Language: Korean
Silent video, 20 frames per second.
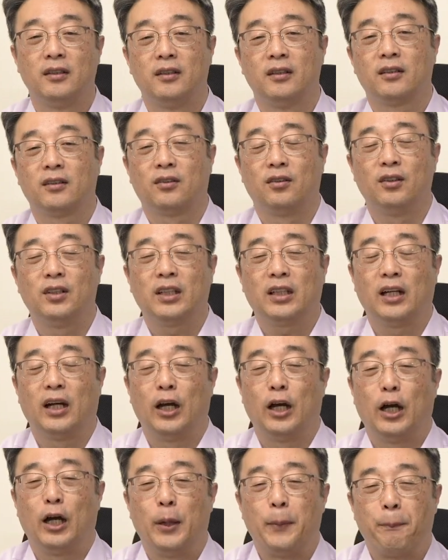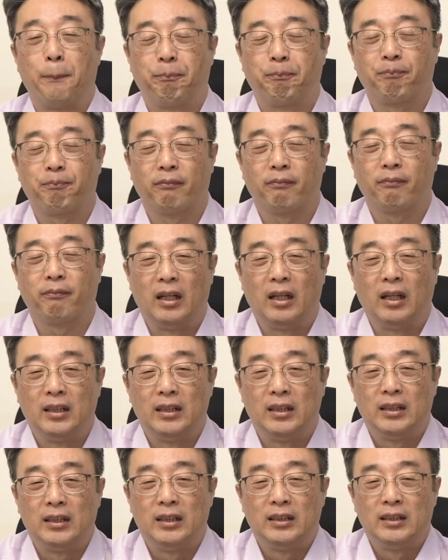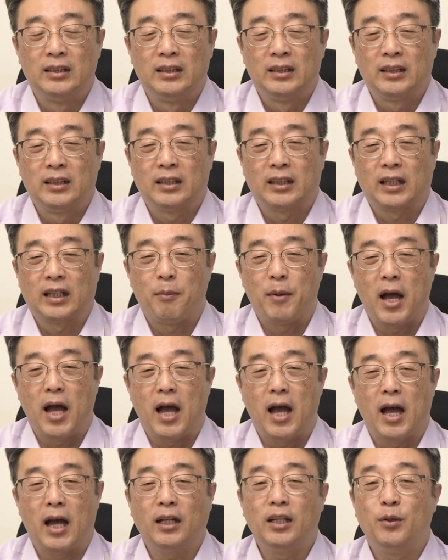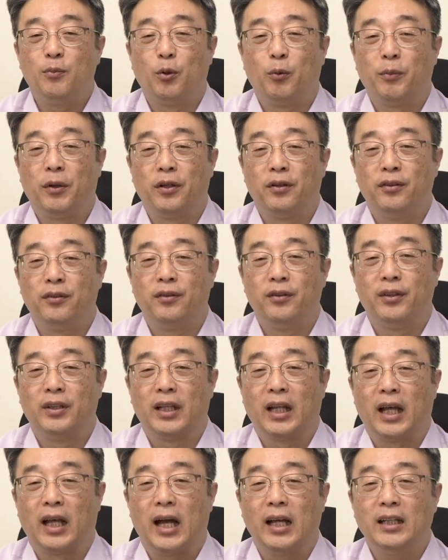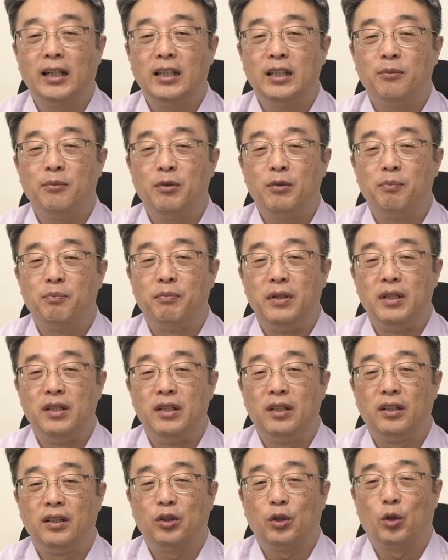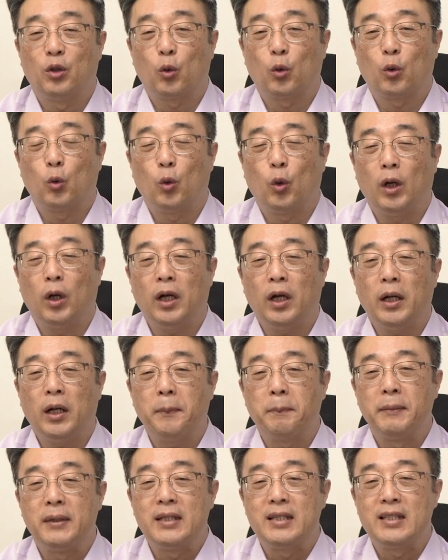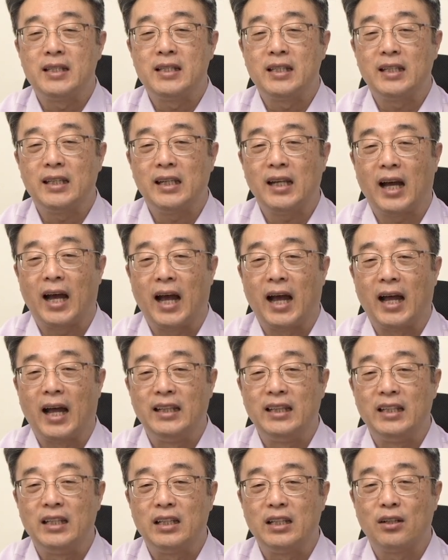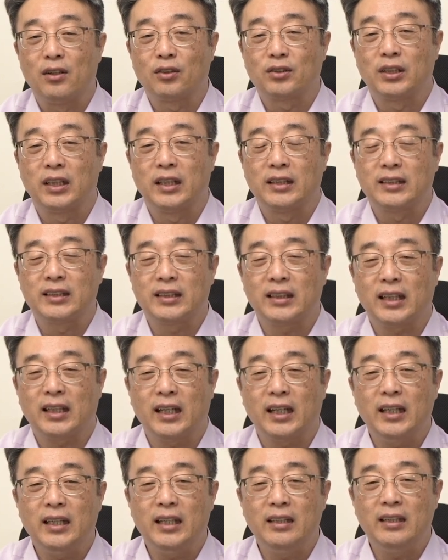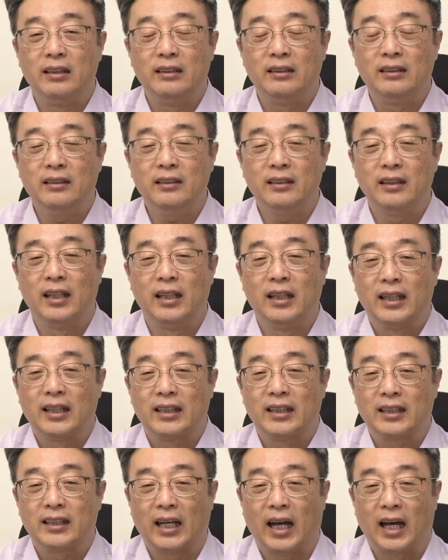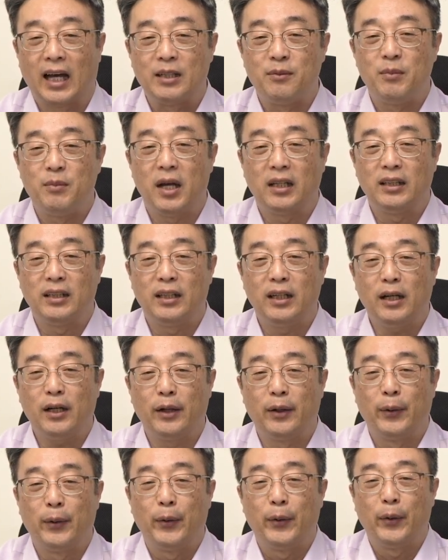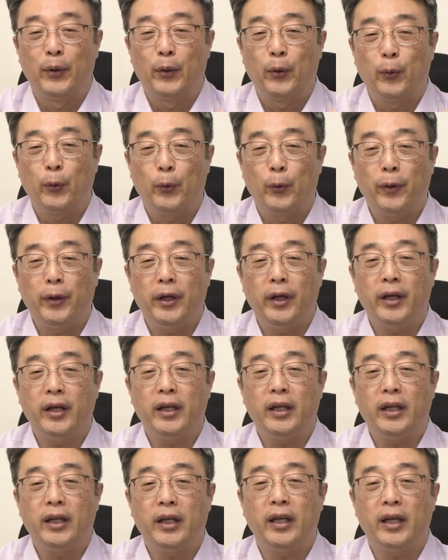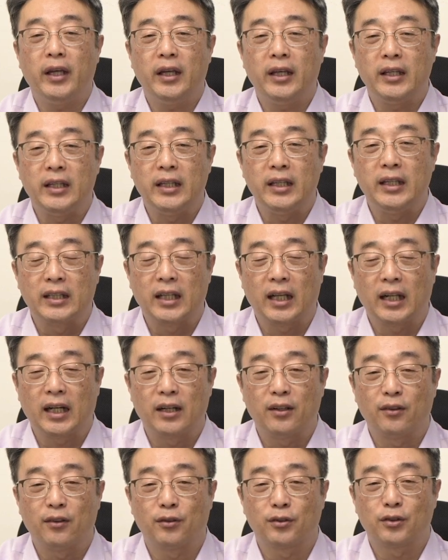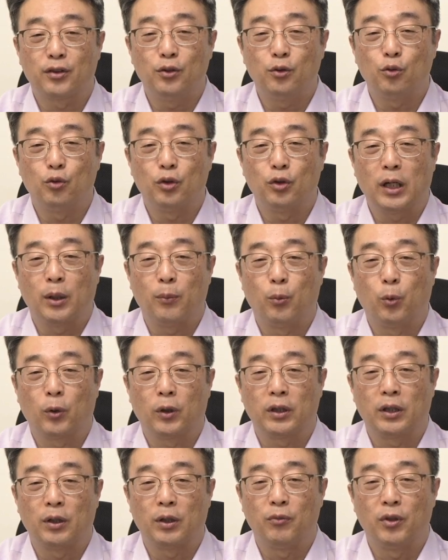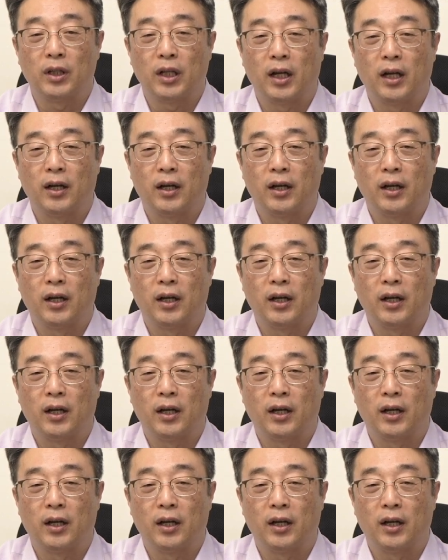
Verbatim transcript: 그러니까 가만히 보면은 하나님을 믿는 것과 믿지 않는 것의 차이는 다름이 아니라 회개에 있다라는 것을 우리가 보게 됩니다.